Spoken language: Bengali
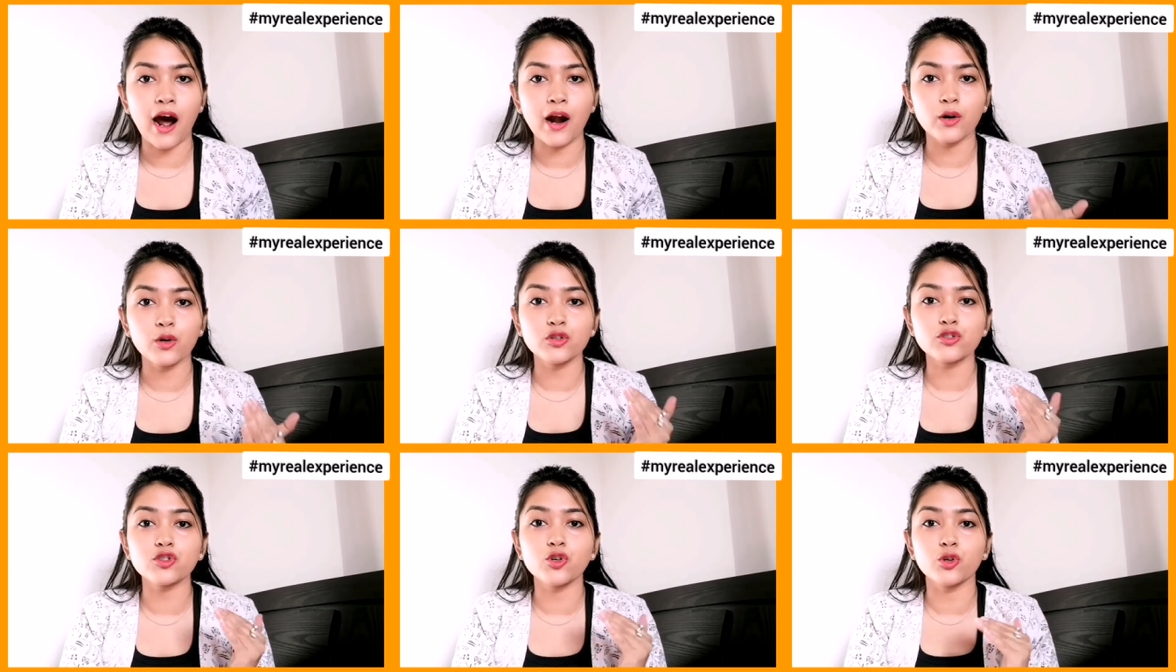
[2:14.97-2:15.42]

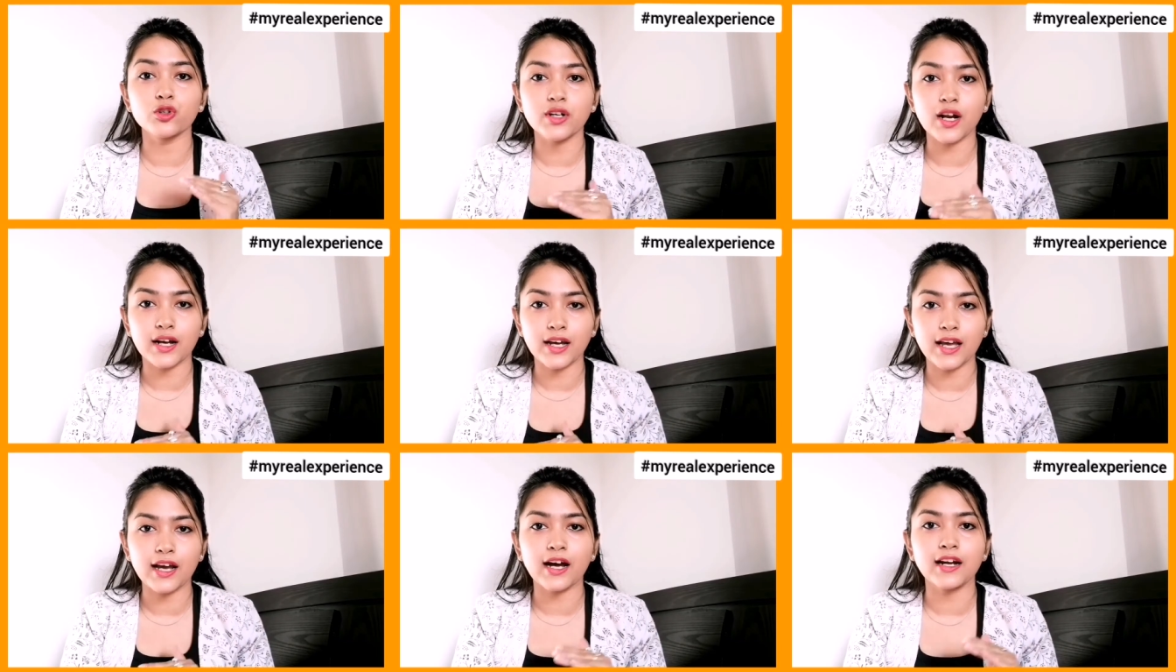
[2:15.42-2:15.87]
আরও
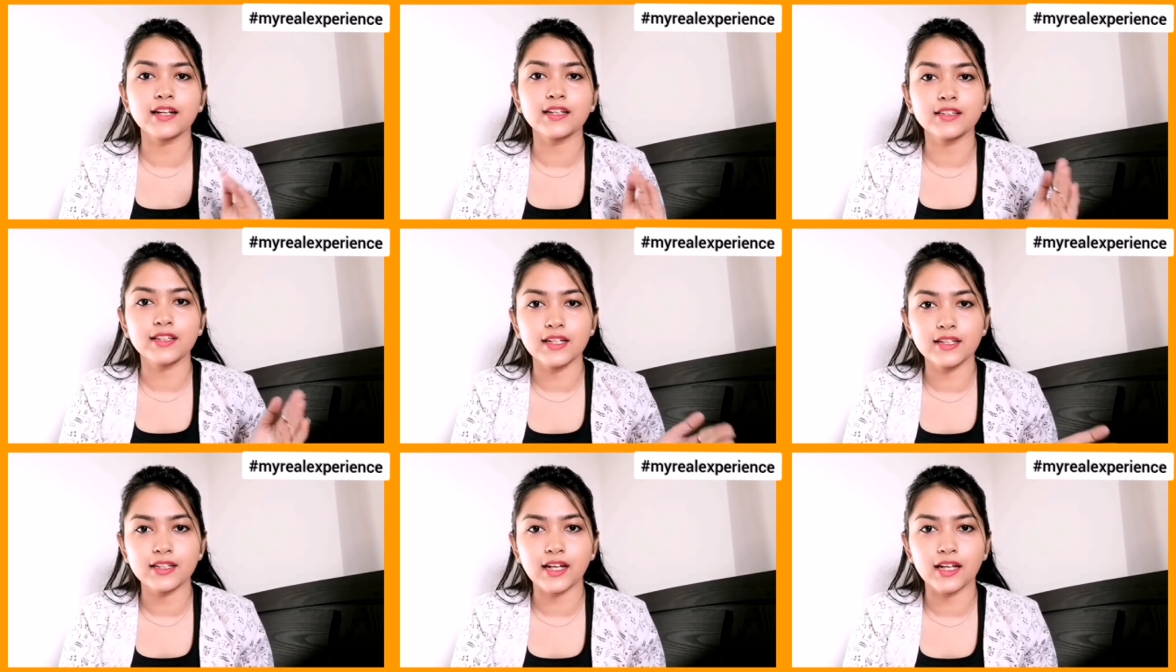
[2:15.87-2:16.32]
শোটাকে
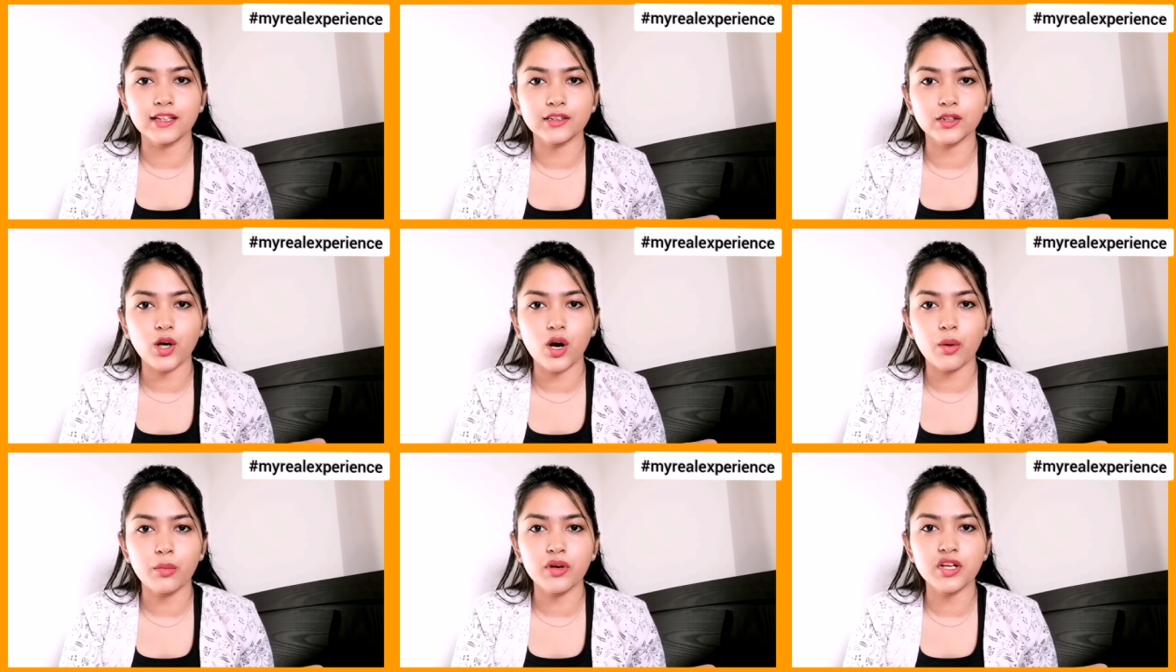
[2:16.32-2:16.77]
খানিক দিন
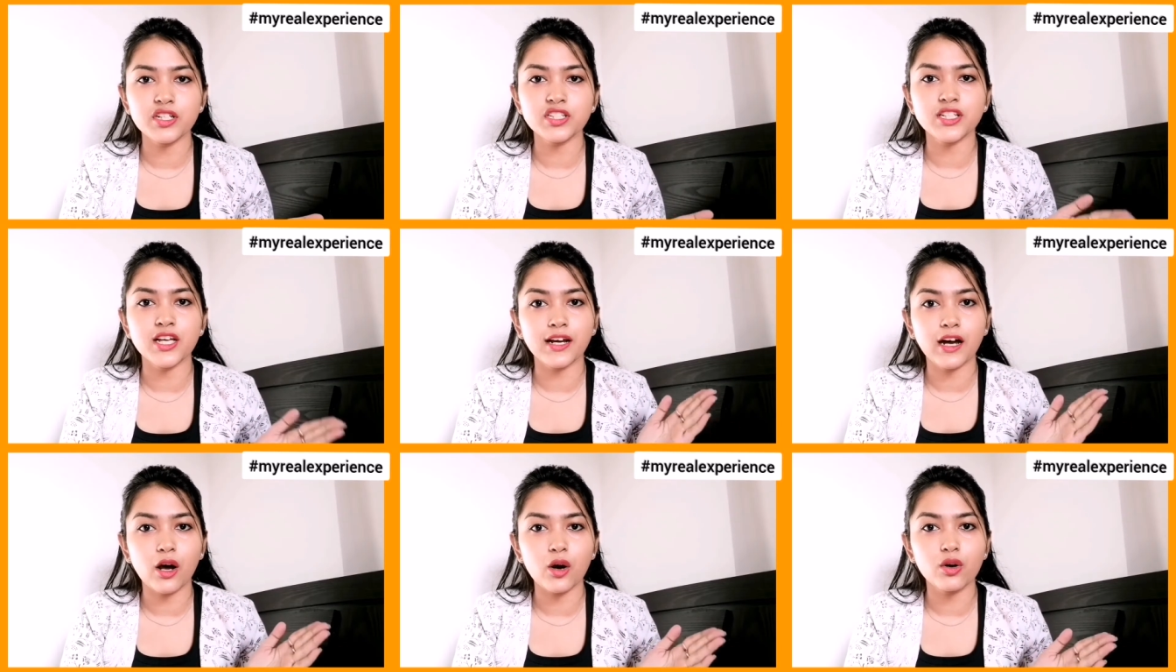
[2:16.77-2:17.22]
টানতে হবে
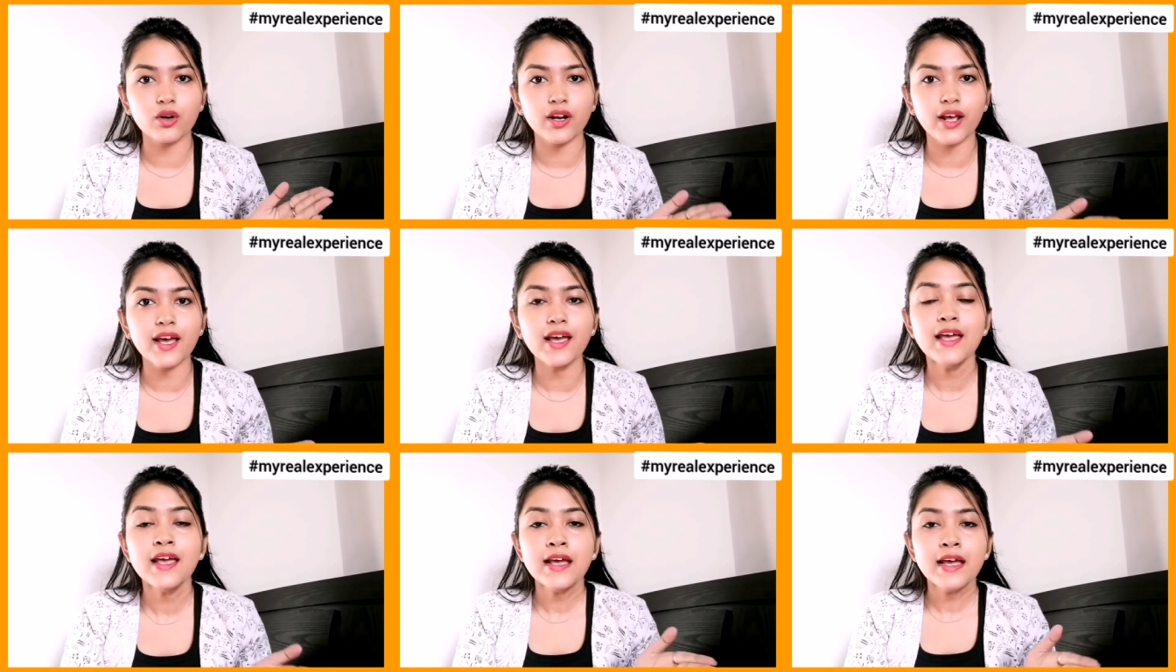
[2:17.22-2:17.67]
সেই
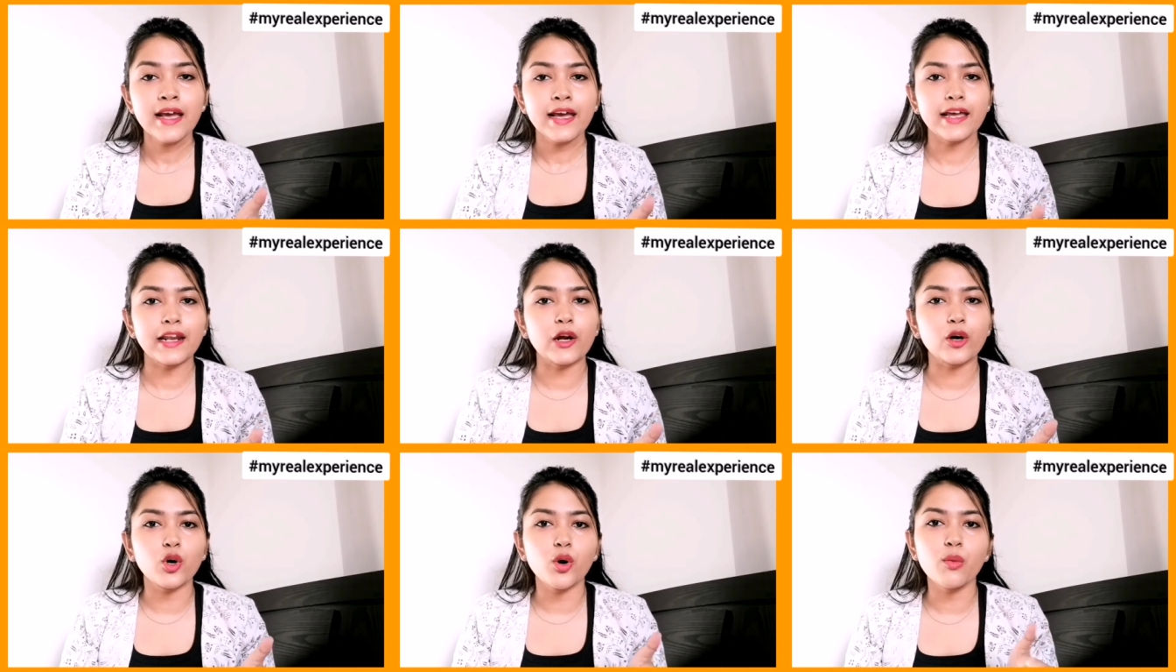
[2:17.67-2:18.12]
কারণে
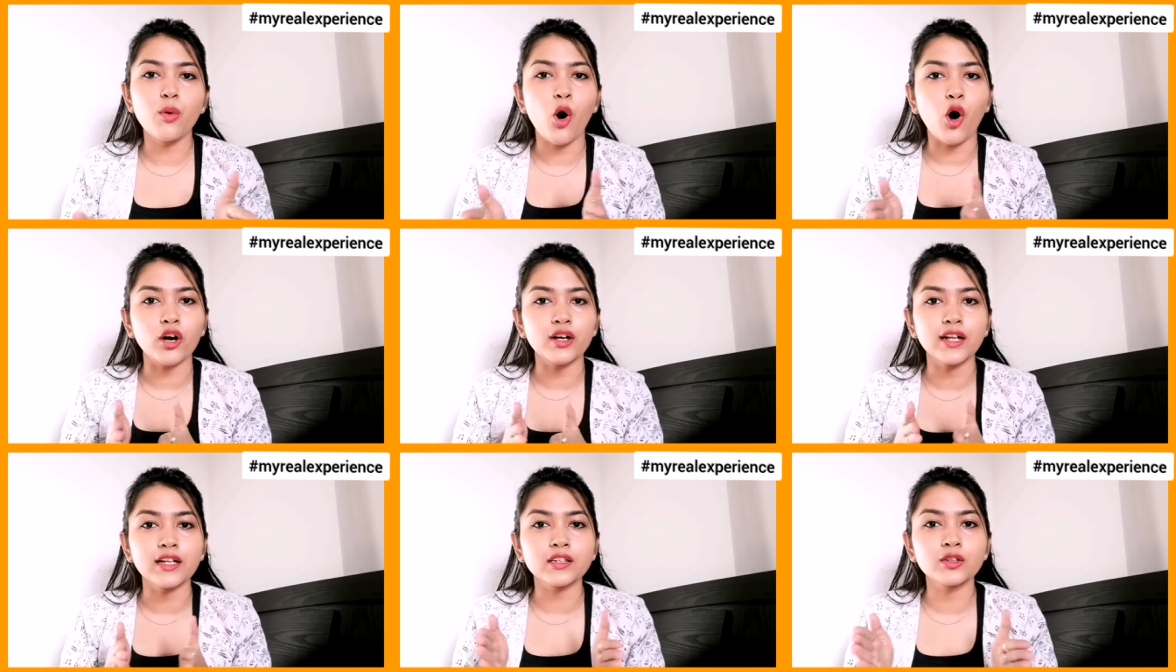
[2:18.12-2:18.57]
এরকম
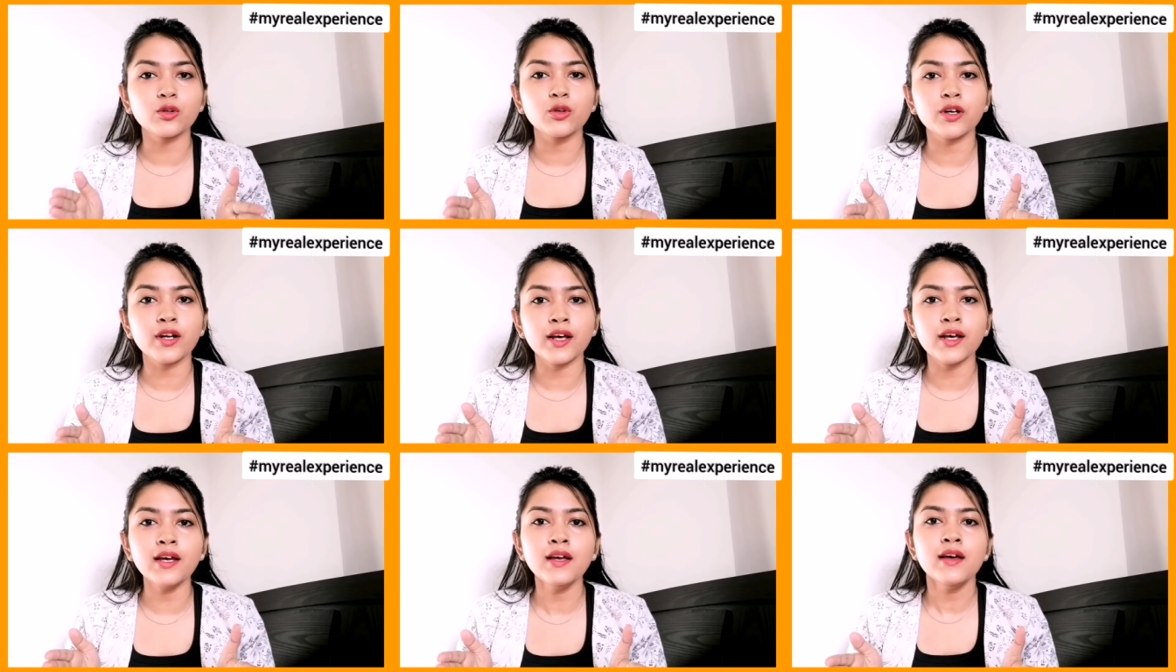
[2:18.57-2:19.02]
হঠাৎ
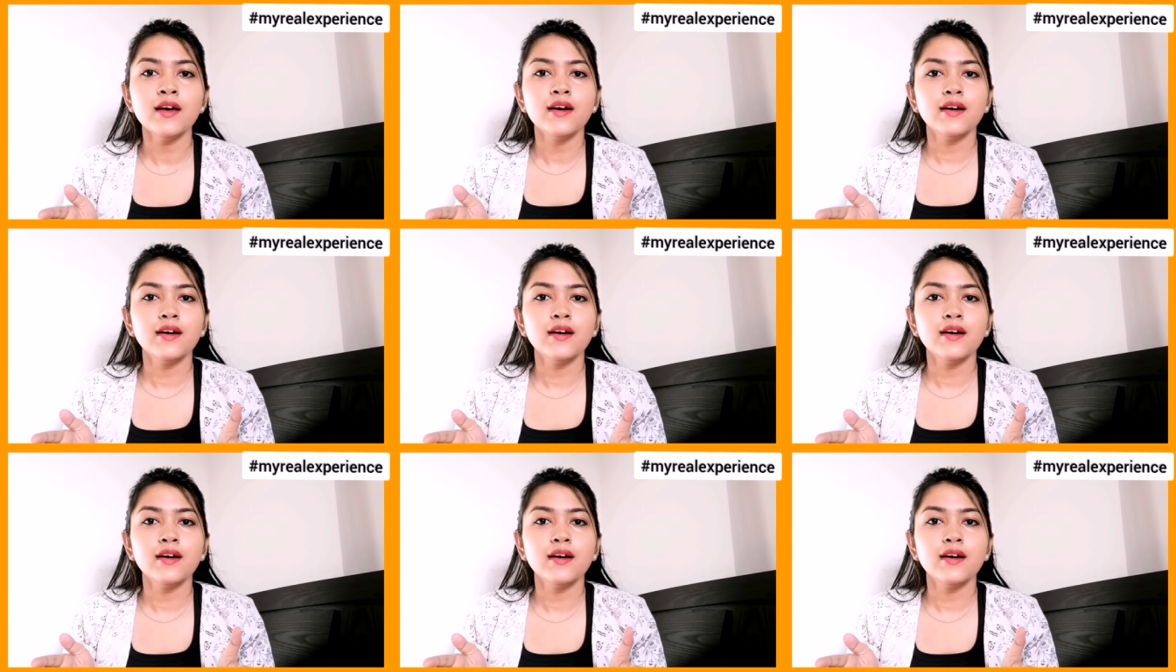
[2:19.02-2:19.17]
করে